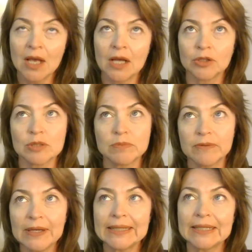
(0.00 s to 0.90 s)
То есть
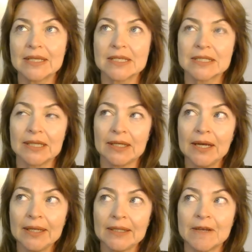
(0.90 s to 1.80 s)
бывают такие
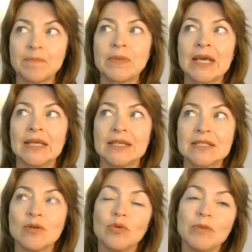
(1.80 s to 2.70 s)
состояния,
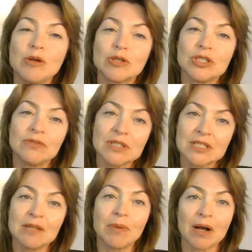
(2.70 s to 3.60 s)
если уберешь
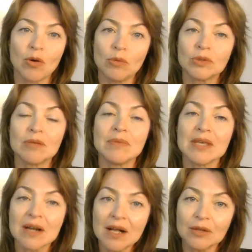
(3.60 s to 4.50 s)
дефицит по какому-то
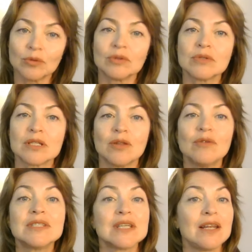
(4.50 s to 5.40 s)
минералу, то
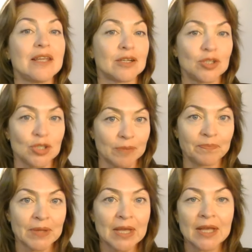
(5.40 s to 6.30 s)
становится легче.
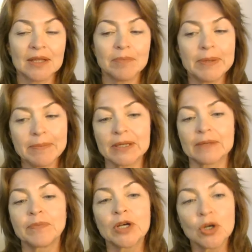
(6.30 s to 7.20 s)
Например,
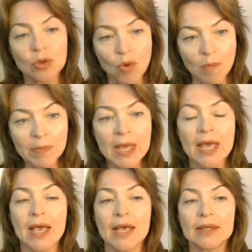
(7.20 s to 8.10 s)
хром –
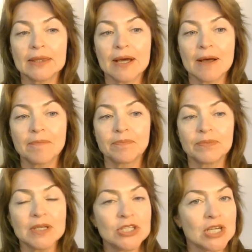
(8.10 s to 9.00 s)
это
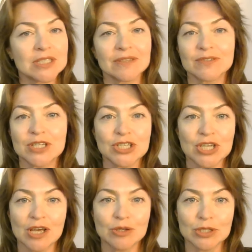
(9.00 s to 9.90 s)
нечасто
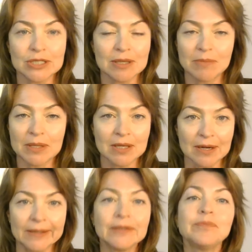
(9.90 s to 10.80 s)
встречающийся
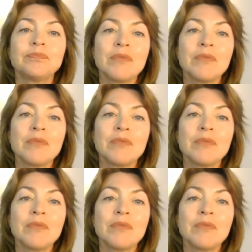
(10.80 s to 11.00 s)
минерал,